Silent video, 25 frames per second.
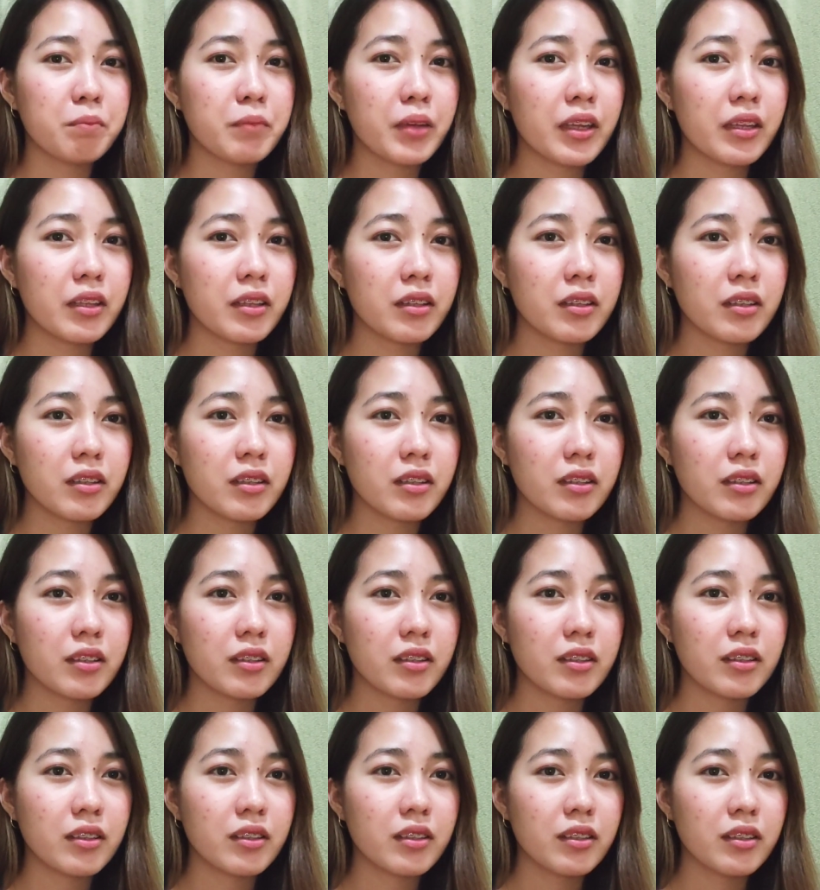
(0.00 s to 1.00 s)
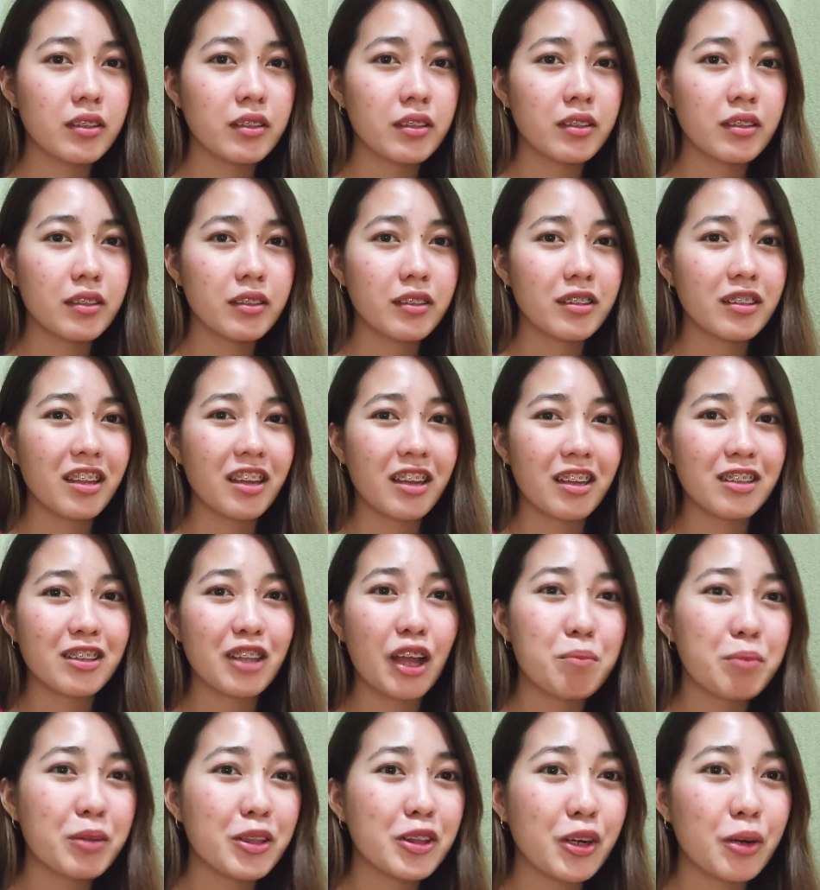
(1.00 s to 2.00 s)
main na
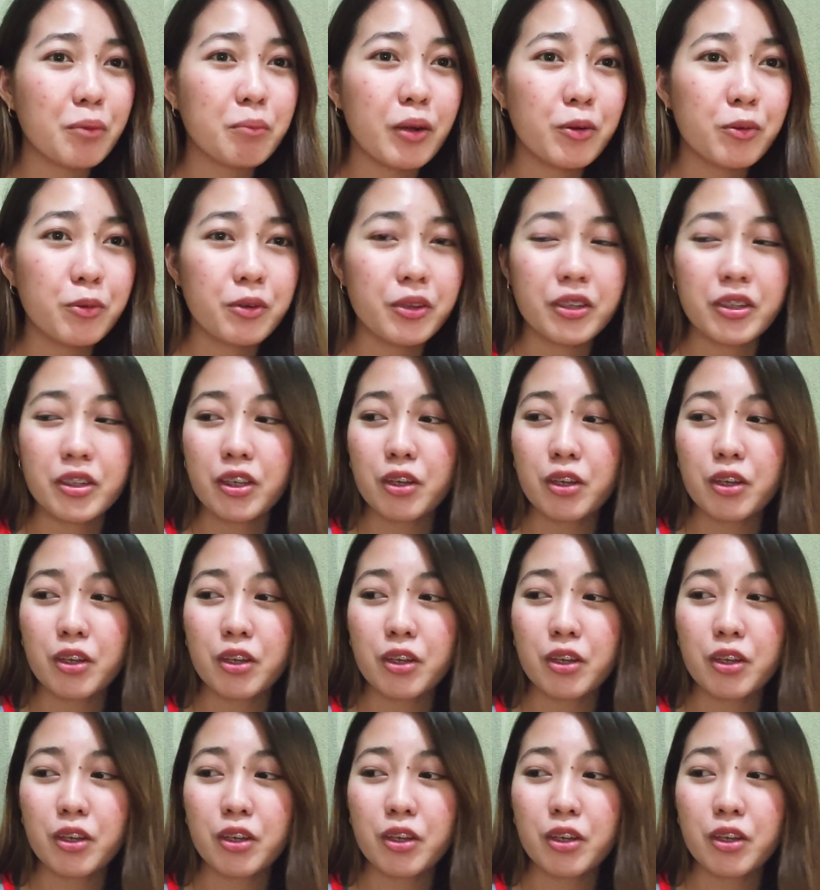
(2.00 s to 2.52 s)
dapat trabahuin